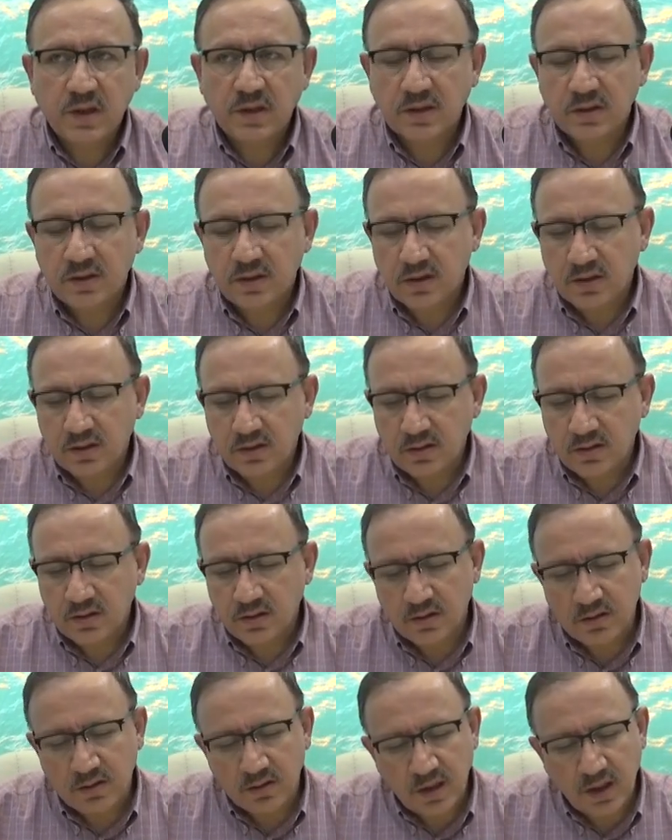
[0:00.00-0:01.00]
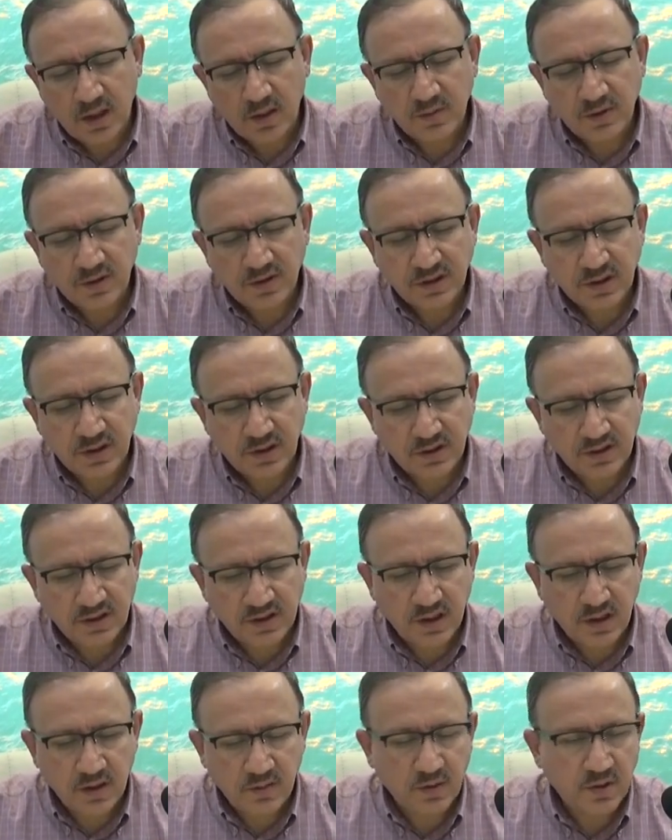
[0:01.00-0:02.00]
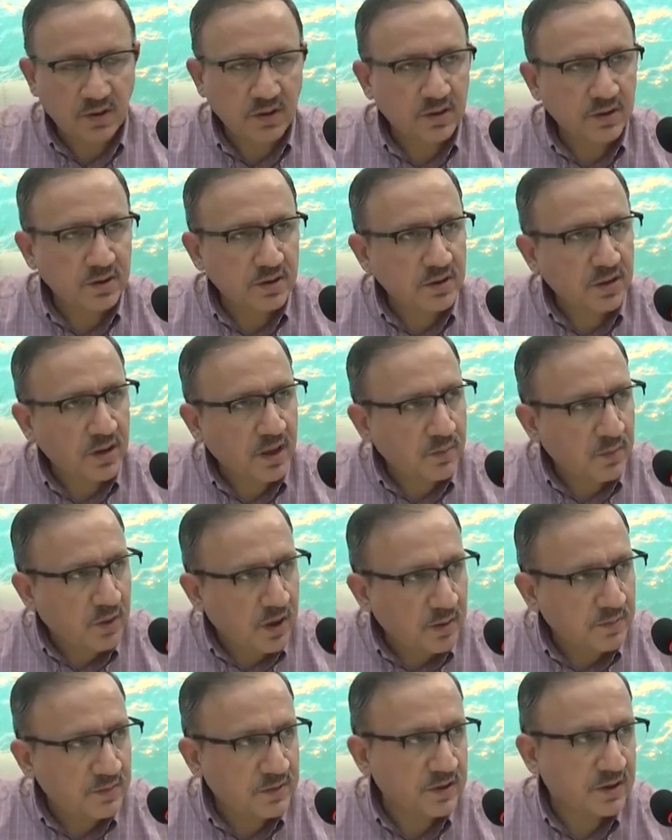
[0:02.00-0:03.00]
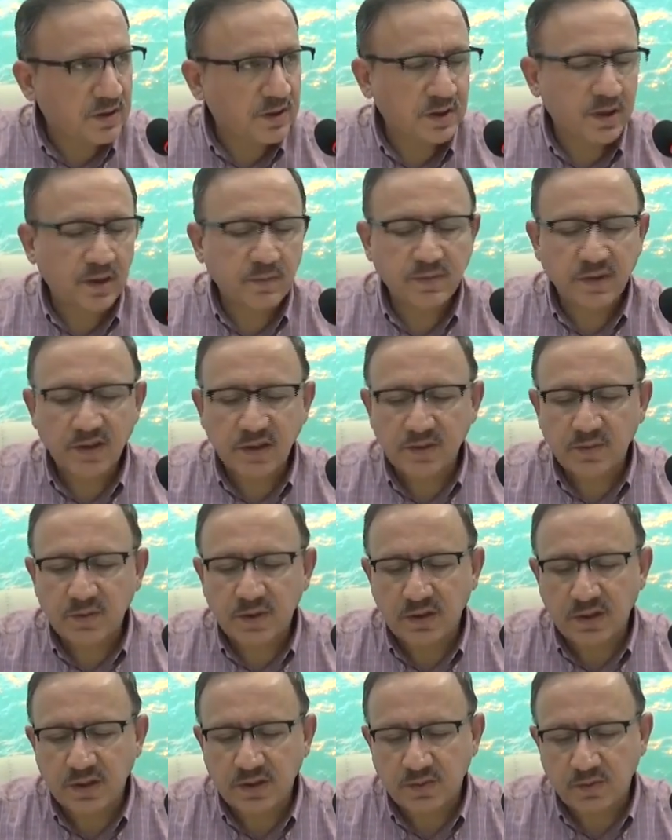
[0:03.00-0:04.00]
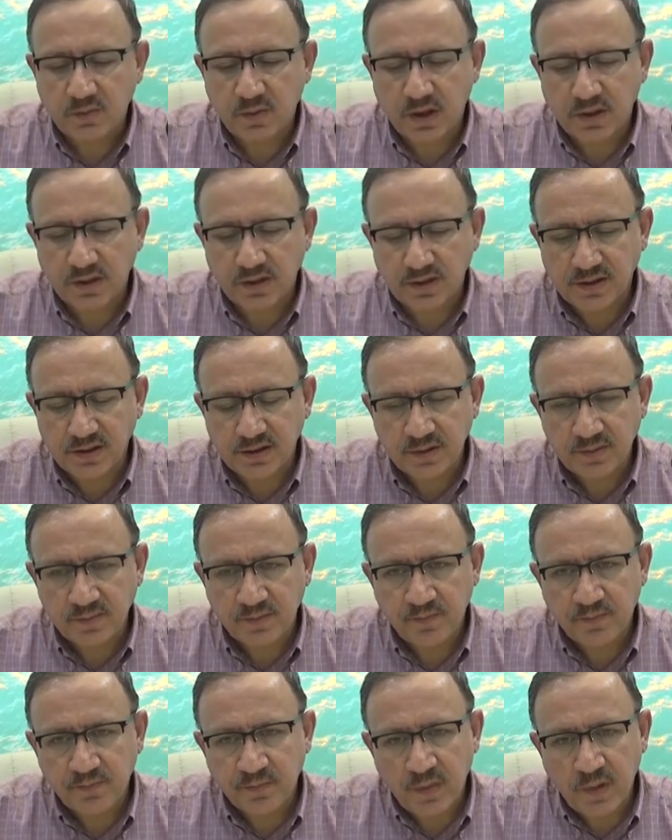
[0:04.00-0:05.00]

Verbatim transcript: hani e, her bir şey Cenab-ı Hakk'ı hem hamd eder hem tesbih eder manası.